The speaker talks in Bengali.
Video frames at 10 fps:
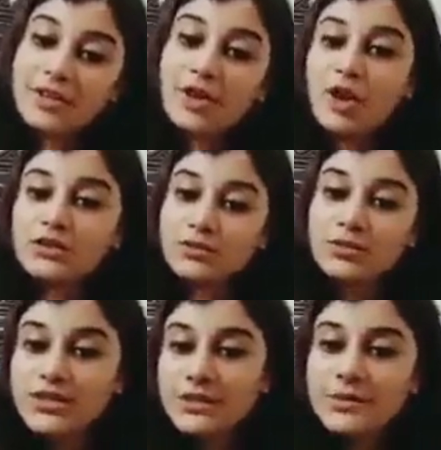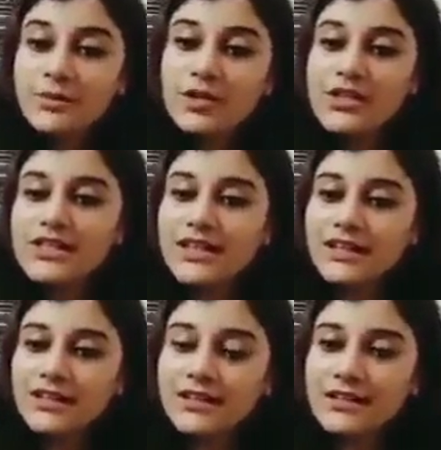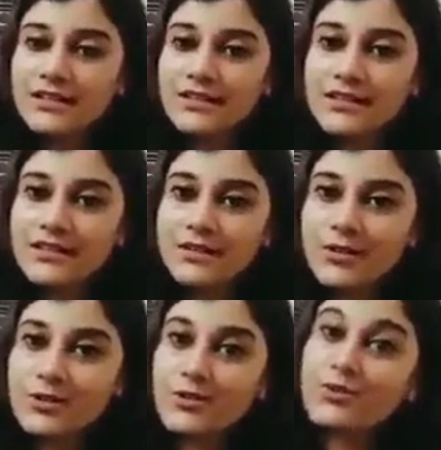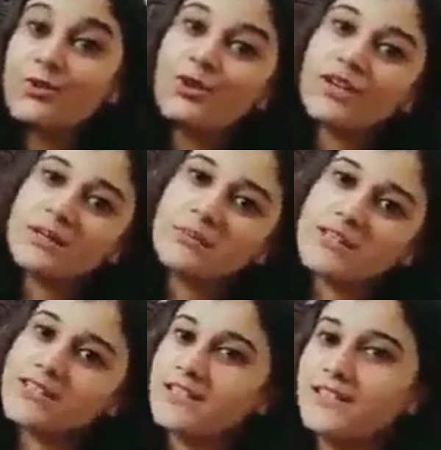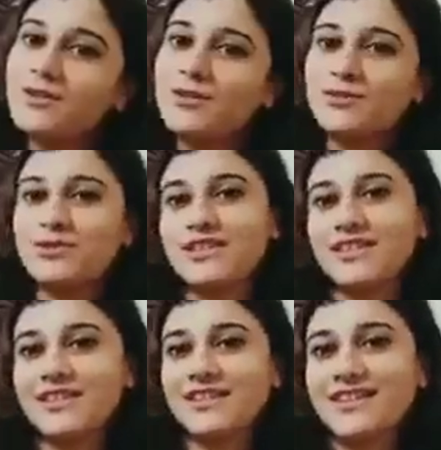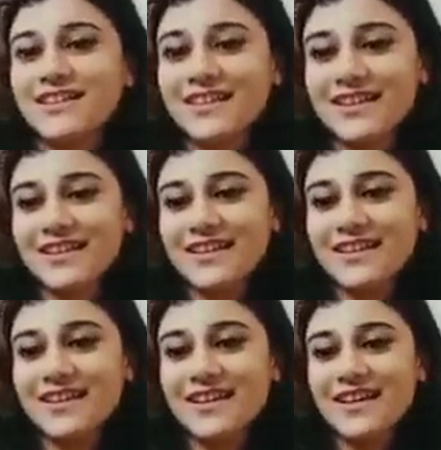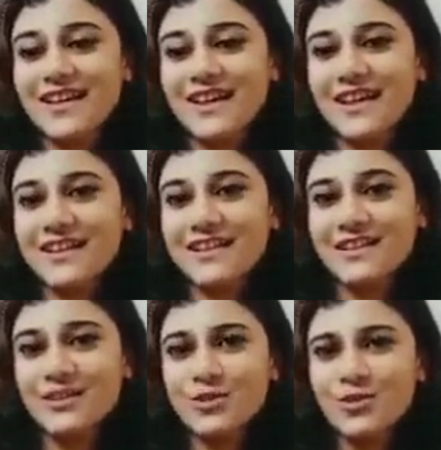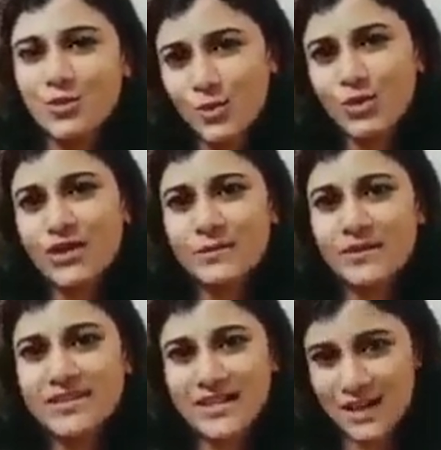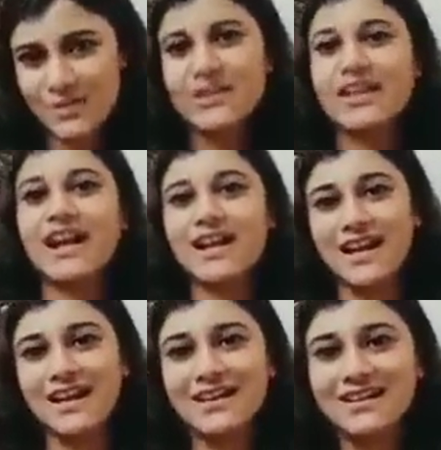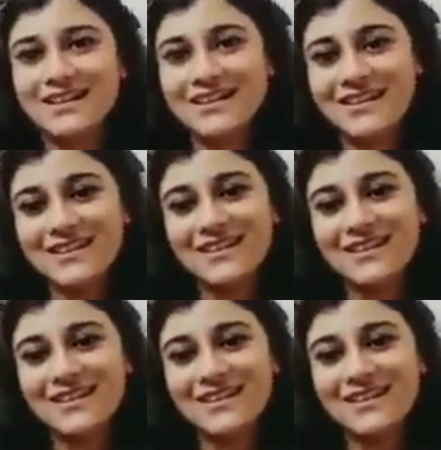বিখ্যাত এক অর্থনীতিবিদ বলেছিলেন শুয়োরের বাচ্চাদের অর্থনীতি এই শুয়োরের বাচ্চারা আসলে কারা